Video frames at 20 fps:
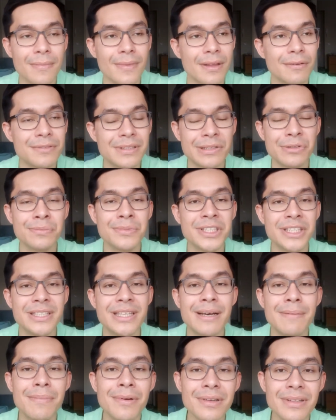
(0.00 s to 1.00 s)
vous êtes obligé
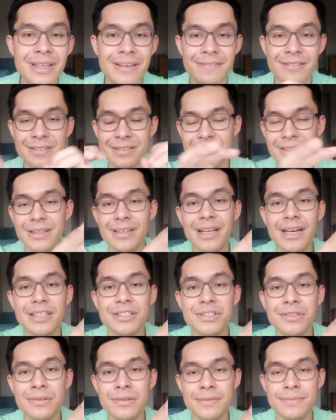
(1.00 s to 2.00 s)
d'abord d'avancer de
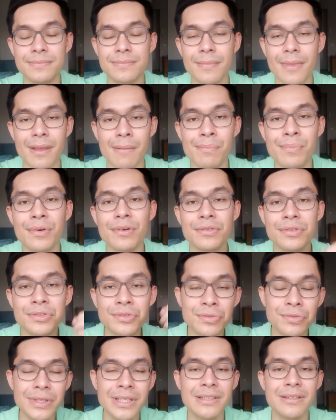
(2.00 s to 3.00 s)
l'argent pour
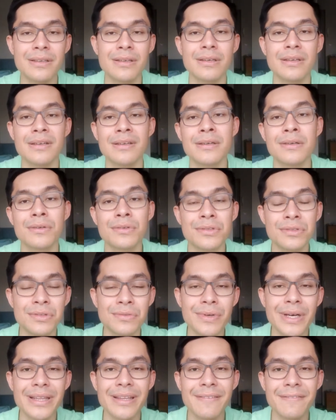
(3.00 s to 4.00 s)
ensuite euh,
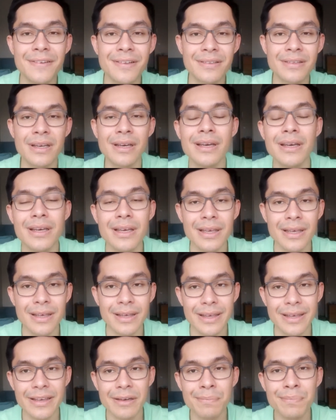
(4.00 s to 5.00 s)
recevoir des ventes.
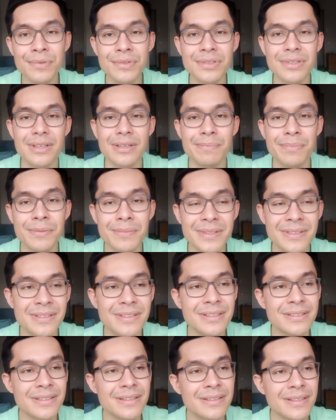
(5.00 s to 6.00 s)
Et en plus, la
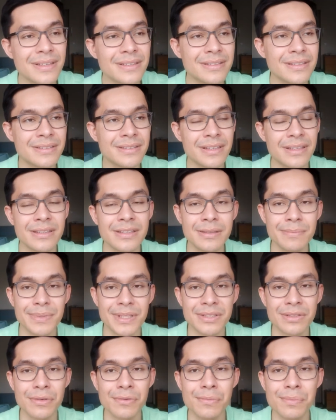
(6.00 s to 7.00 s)
publicité, c'est très incertain
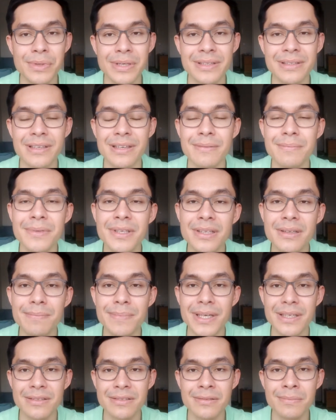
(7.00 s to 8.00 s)
parce que vous pouvez très bien,
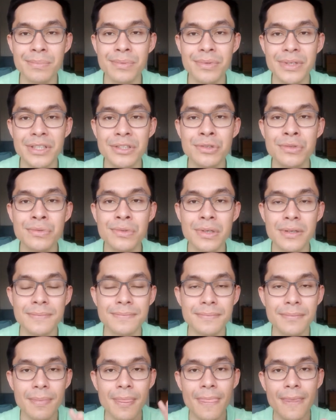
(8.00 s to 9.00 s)
par exemple, un jour
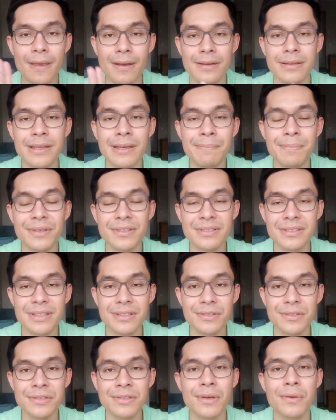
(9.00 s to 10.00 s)
euh,
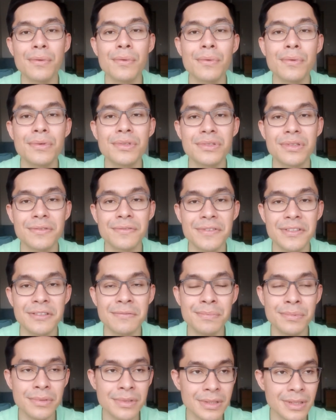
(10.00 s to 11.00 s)
dépenser 100 euh, euros sur
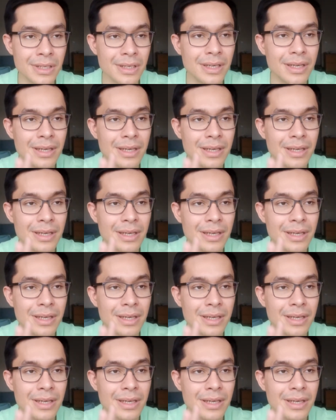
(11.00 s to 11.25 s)
Facebook